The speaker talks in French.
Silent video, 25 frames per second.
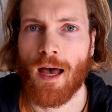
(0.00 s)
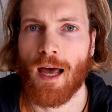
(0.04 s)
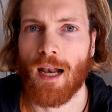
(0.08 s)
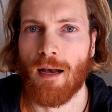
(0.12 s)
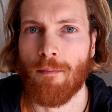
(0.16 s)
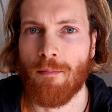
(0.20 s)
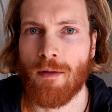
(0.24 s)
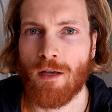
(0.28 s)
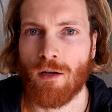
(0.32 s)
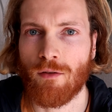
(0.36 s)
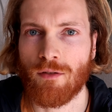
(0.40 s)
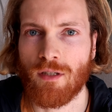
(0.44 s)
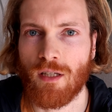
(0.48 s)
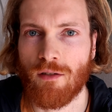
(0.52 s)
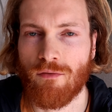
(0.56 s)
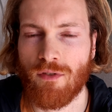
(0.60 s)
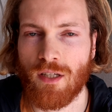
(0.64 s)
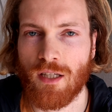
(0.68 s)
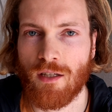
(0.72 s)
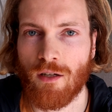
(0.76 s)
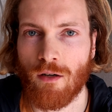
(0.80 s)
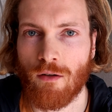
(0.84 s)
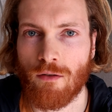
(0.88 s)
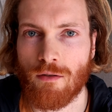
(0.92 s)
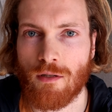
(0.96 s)
Elle met en
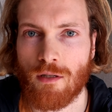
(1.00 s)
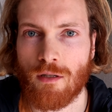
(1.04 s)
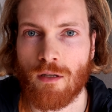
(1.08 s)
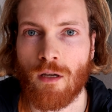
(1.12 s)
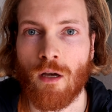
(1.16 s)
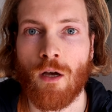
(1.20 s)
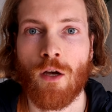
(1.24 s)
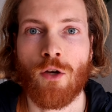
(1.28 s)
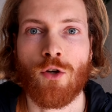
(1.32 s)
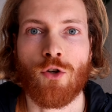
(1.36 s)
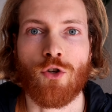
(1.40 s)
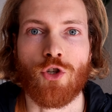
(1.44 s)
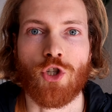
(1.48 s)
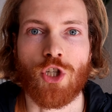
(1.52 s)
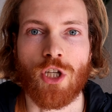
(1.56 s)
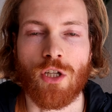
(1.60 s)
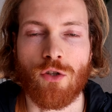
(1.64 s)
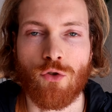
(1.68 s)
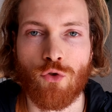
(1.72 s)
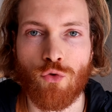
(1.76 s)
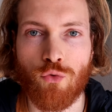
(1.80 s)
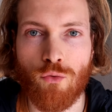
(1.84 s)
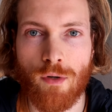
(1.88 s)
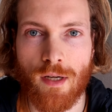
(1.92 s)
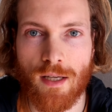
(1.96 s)
évidence que
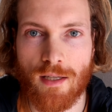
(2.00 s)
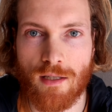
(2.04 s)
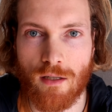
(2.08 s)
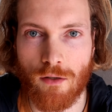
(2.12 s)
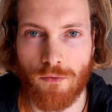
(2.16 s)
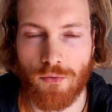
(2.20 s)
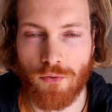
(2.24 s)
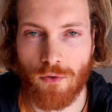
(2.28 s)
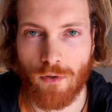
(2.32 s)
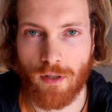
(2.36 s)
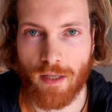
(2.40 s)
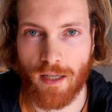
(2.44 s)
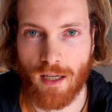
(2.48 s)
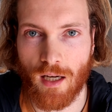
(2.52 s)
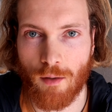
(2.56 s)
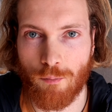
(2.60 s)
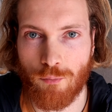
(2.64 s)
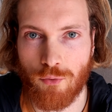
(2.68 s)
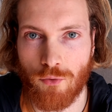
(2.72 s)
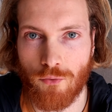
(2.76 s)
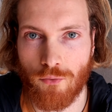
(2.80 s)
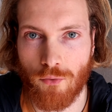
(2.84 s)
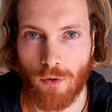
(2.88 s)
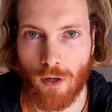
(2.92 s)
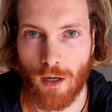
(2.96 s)
chez tous les enfants qu'elle a
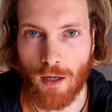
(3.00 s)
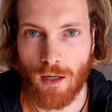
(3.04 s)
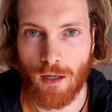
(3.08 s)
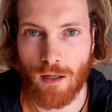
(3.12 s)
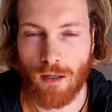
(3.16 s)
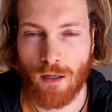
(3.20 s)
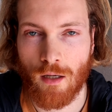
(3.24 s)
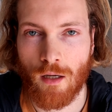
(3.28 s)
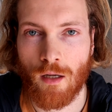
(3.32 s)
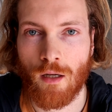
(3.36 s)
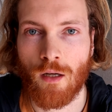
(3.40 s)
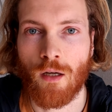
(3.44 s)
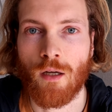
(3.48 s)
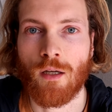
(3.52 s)
pu voir,